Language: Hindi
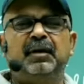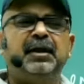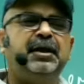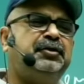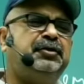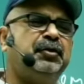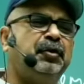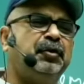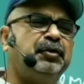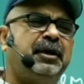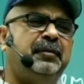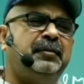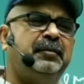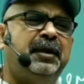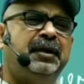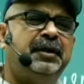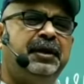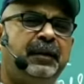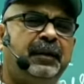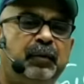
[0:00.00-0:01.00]
बड़ी चुनौतियां
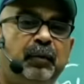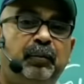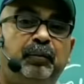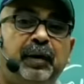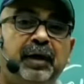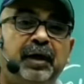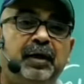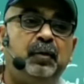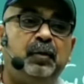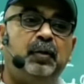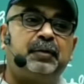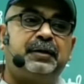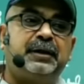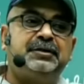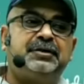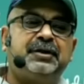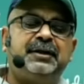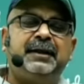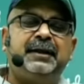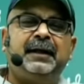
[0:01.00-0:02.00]
मिलेंगी आपको बड़े लोग
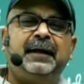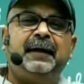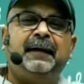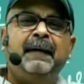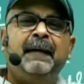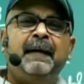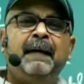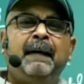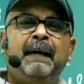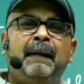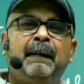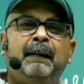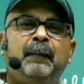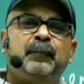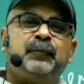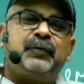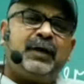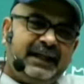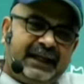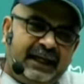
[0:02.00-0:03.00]
टेंशन देंगे
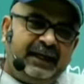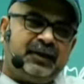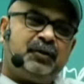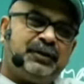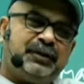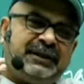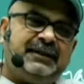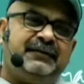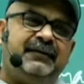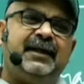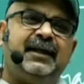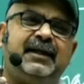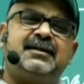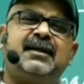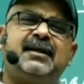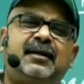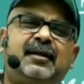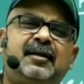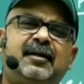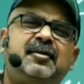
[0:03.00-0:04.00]
सर यही तो जीवन है ना
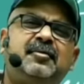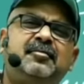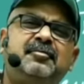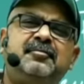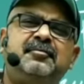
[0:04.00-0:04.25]
सर